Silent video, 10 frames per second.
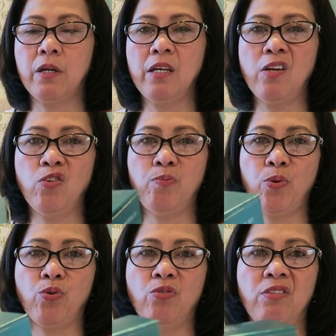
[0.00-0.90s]
ganyan, no?
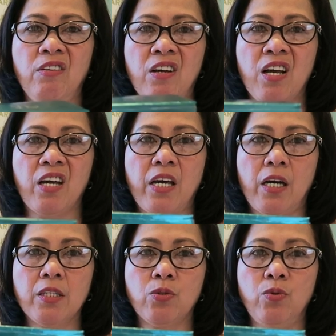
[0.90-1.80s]
Puro
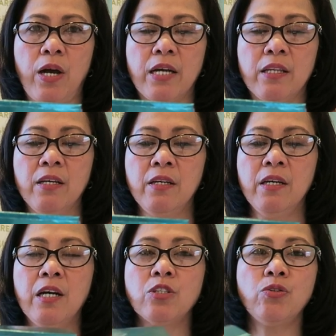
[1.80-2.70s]
ganyan nakasulat.
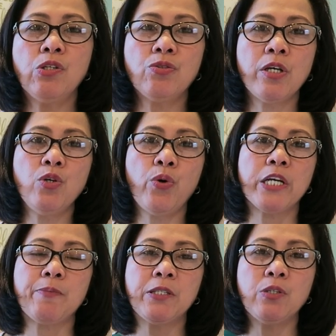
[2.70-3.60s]
So, dito sa
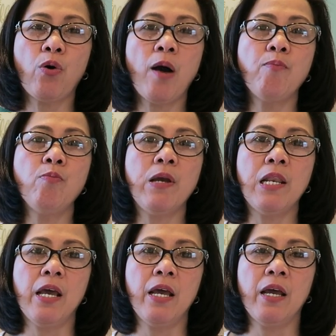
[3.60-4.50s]
US, pag dito ka
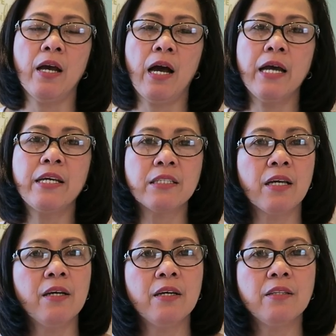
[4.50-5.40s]
bumili, I guess,